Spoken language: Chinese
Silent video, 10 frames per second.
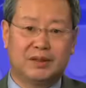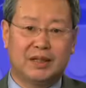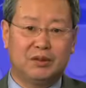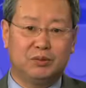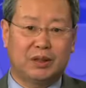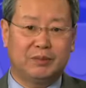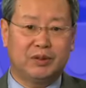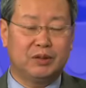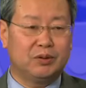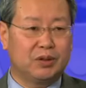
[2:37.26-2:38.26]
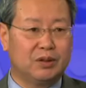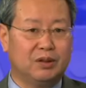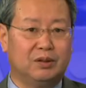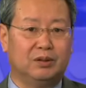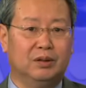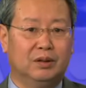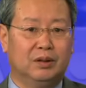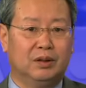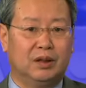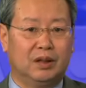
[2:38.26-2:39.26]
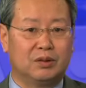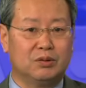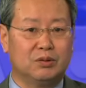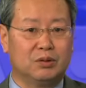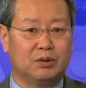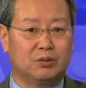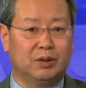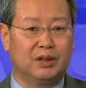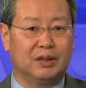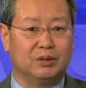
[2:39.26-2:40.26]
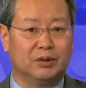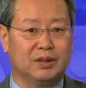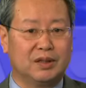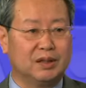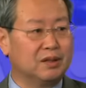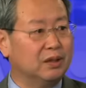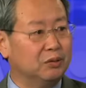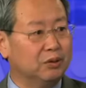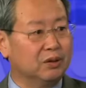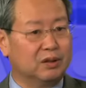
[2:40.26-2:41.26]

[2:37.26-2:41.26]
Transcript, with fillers: 加入 WTO 之后。呃，中国做出了很多的这个承诺，